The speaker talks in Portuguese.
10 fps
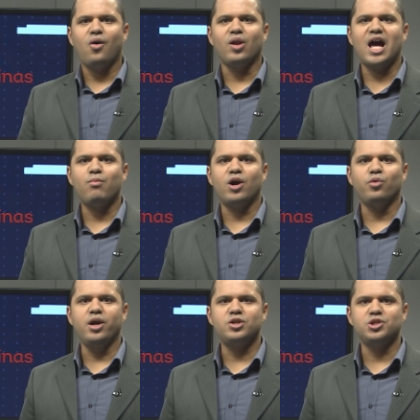Olá, boa
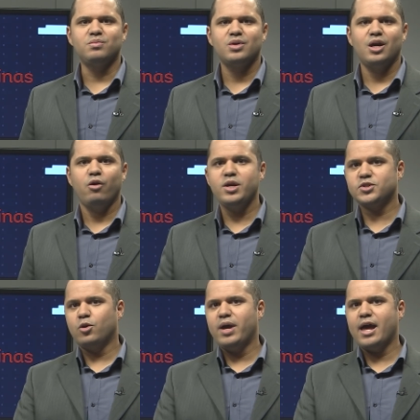noite. O
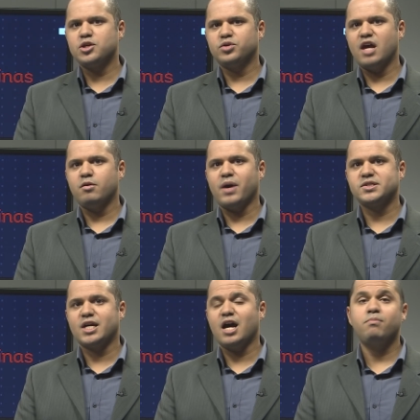ensino médio deve
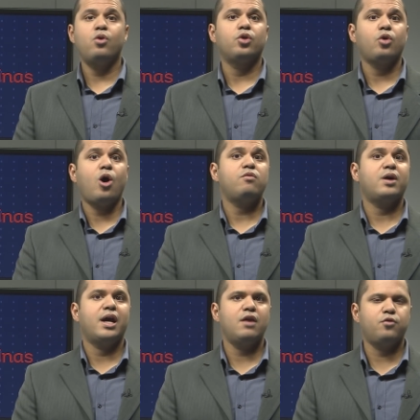passar por
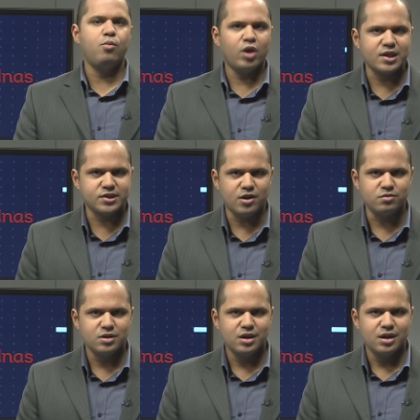nova reformulação.
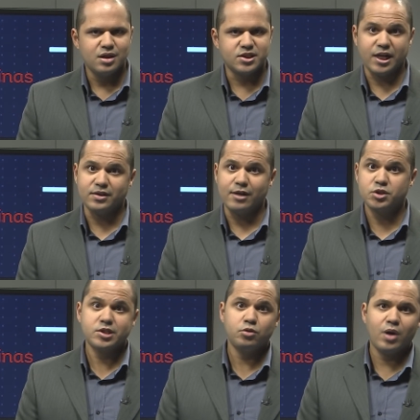Secretários
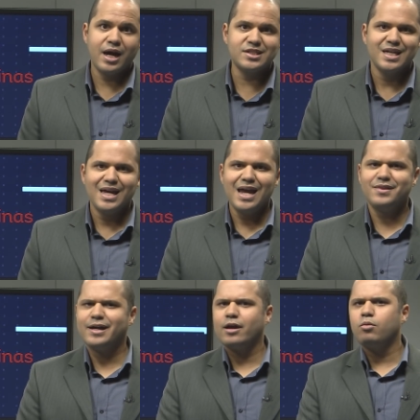estaduais
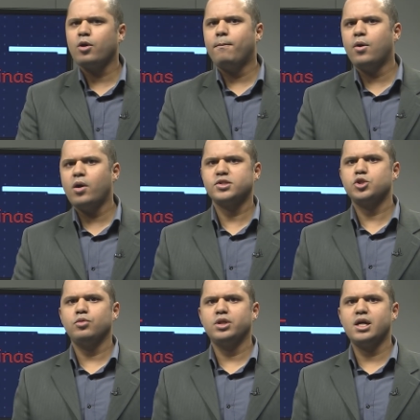entregaram propostas
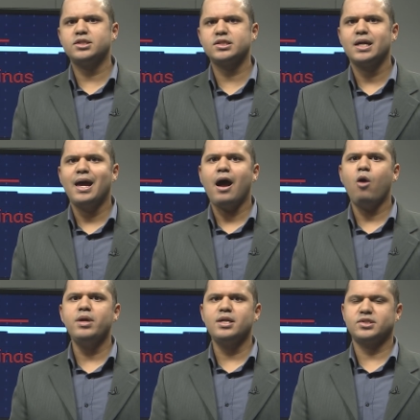de mudanças
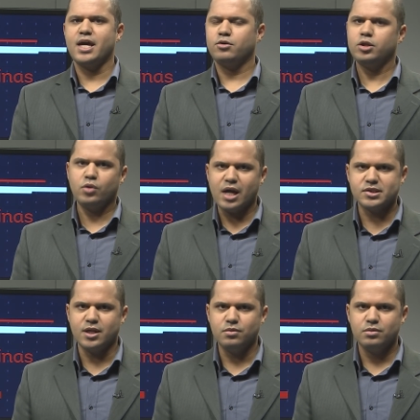ao Ministério da
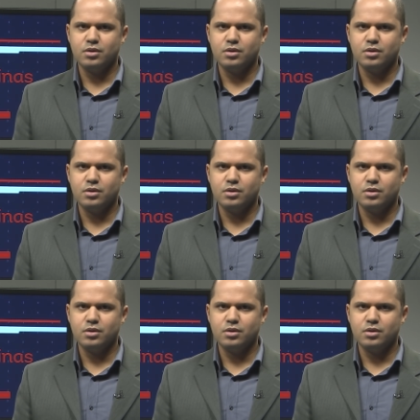Educação.